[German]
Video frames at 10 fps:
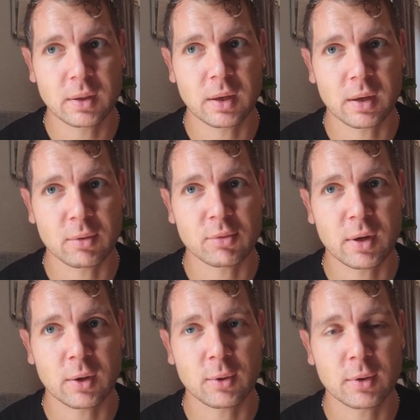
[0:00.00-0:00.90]
der
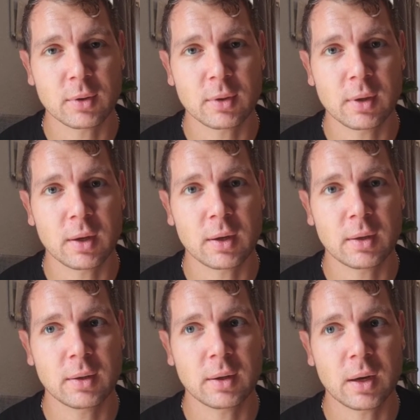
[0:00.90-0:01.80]
verrückte
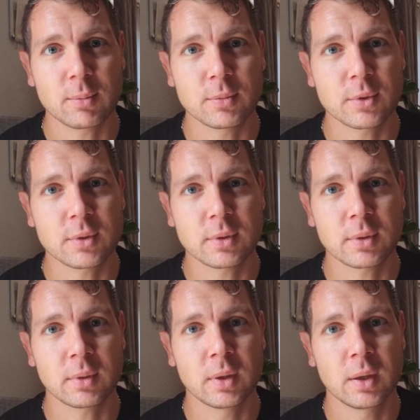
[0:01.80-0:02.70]
Laden namens
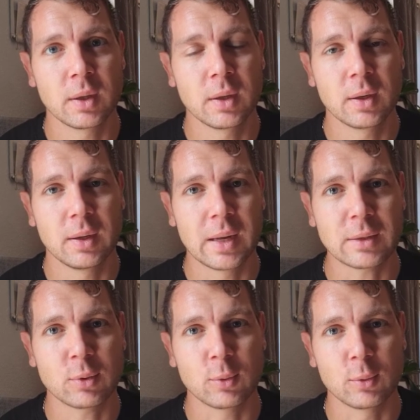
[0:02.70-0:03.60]

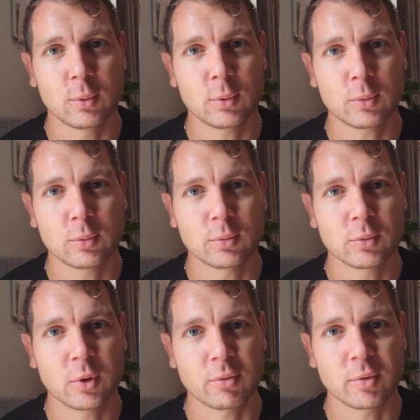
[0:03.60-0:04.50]
Netto,
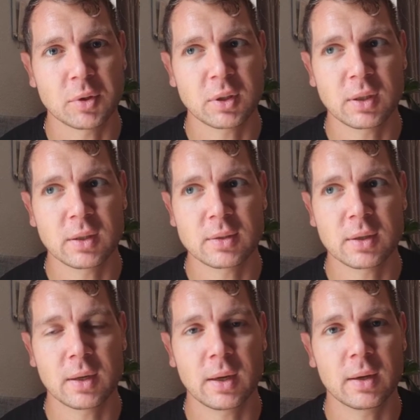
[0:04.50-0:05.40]
hoffentlich kriegt jetzt
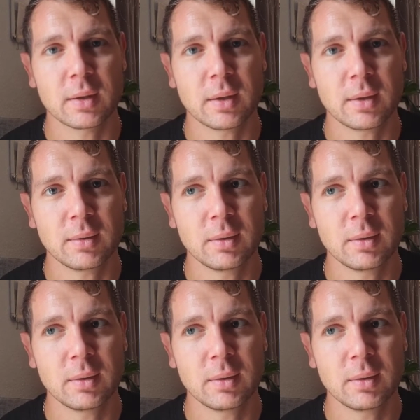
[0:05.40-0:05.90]
kein Ärger,